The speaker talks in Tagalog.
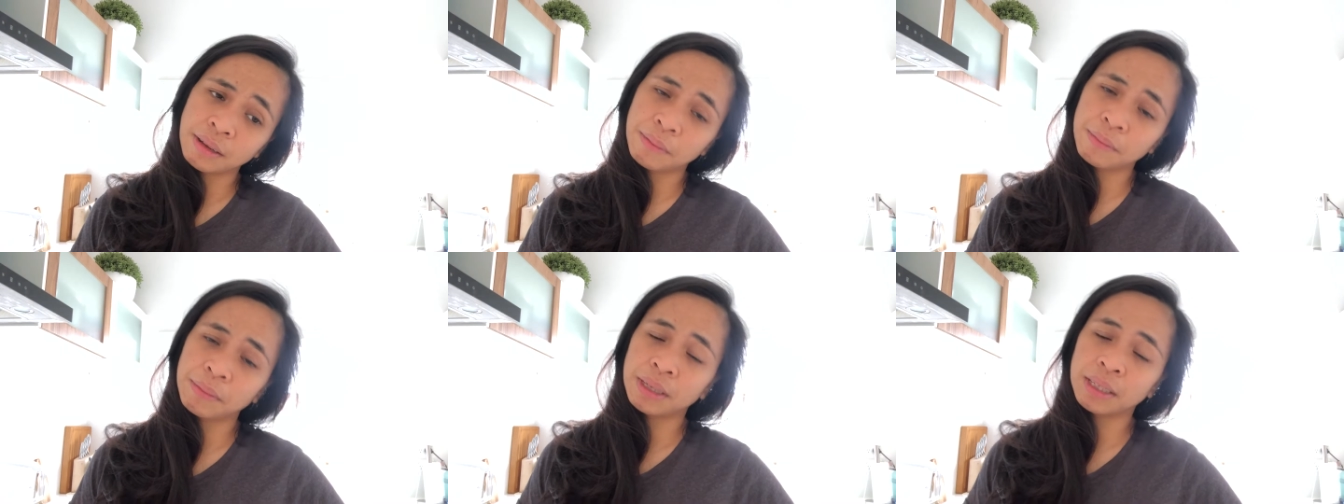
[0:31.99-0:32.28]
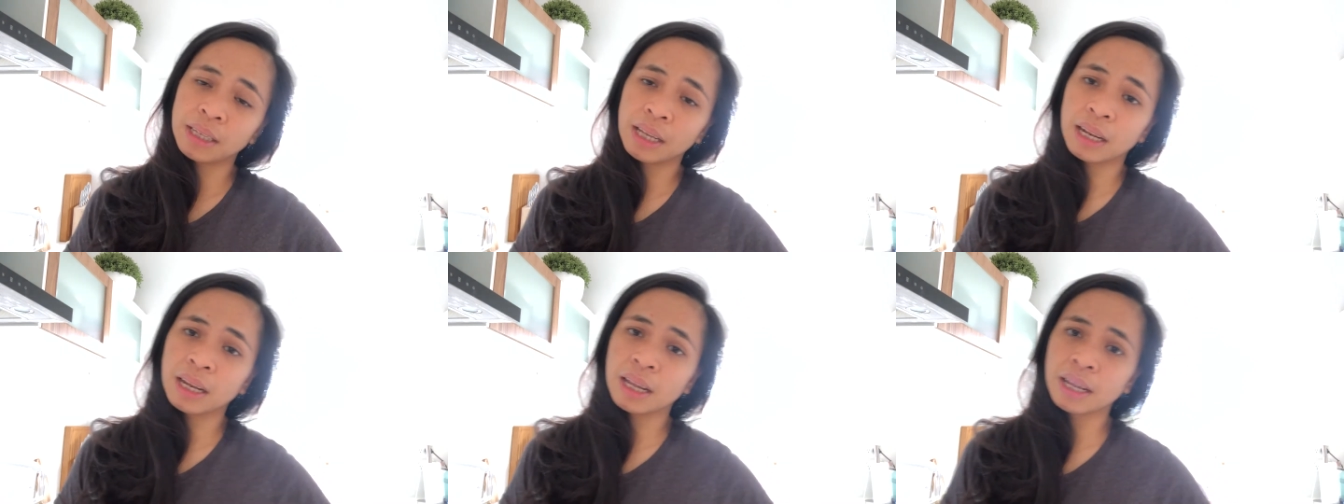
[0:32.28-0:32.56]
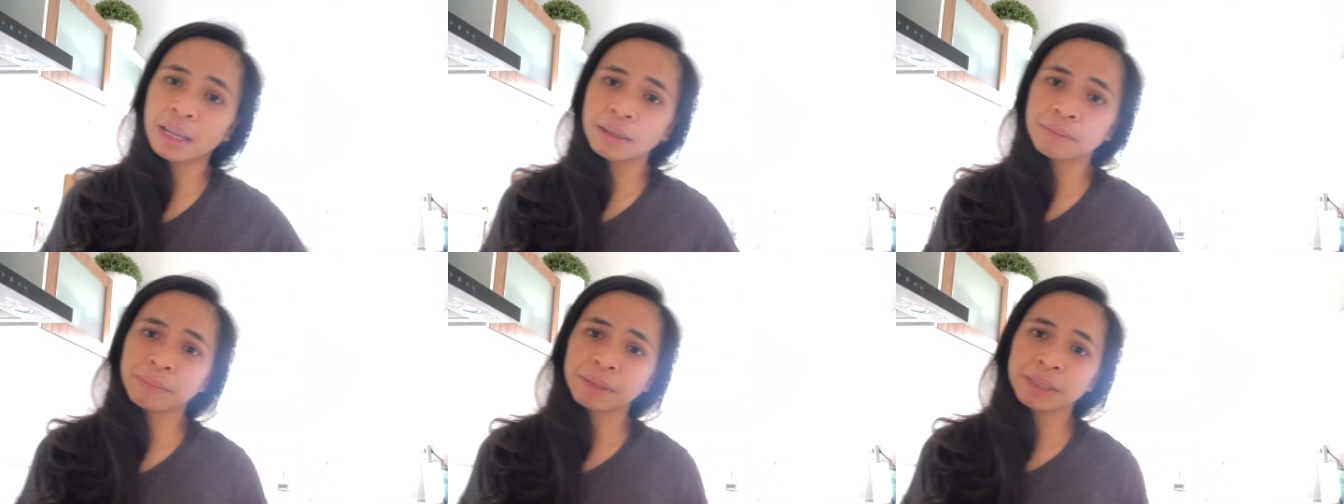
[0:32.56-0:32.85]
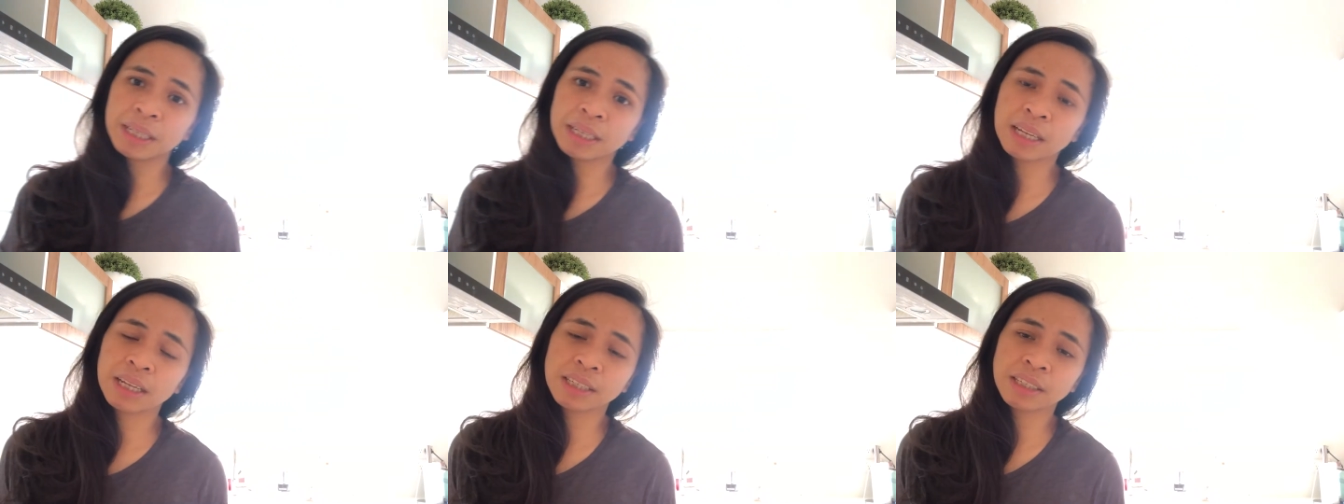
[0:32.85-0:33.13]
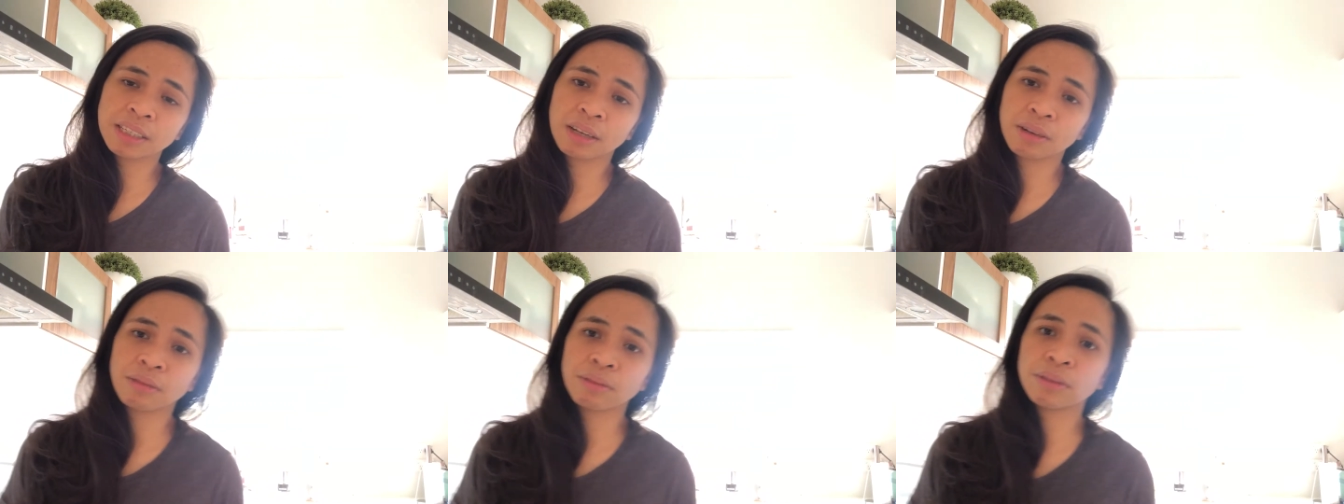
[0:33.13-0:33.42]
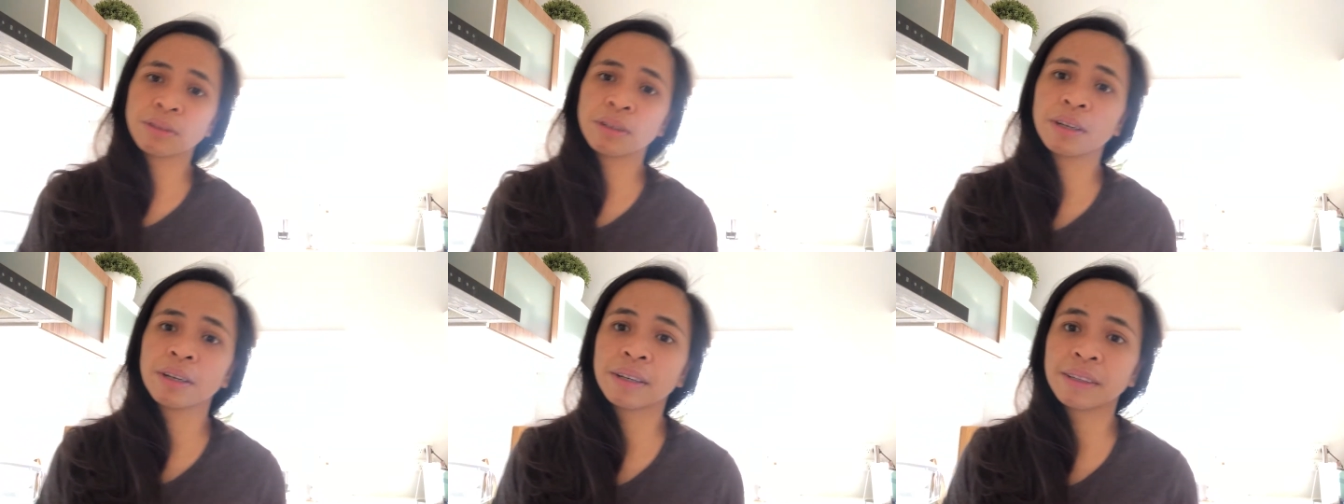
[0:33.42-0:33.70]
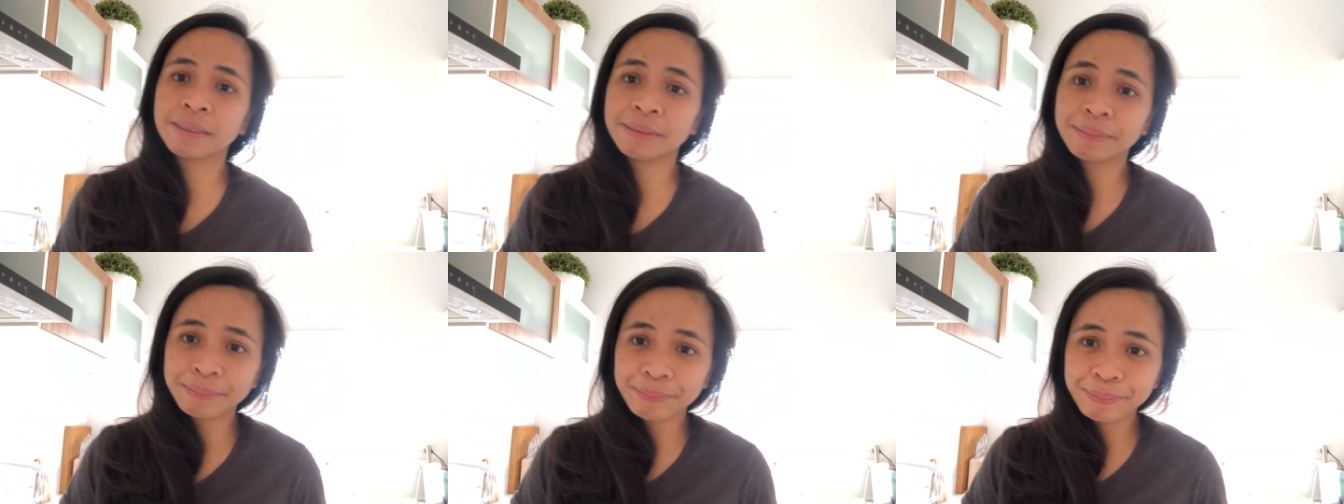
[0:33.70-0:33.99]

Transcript: I mean, dalhan, padalhan niya ako ng